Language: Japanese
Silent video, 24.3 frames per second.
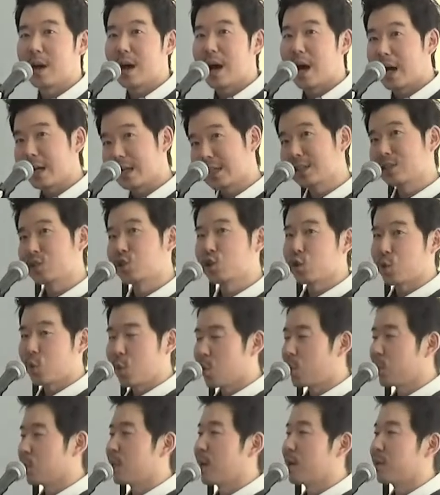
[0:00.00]
悪事を
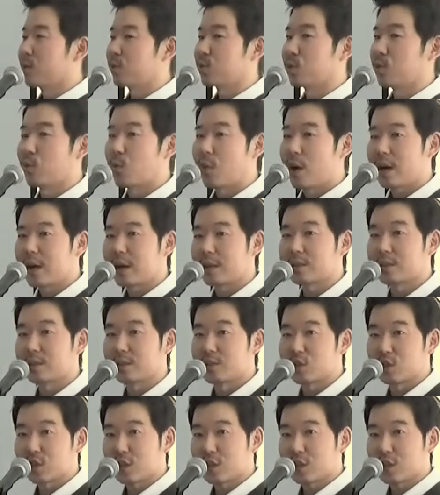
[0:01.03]
行うことも分かっている、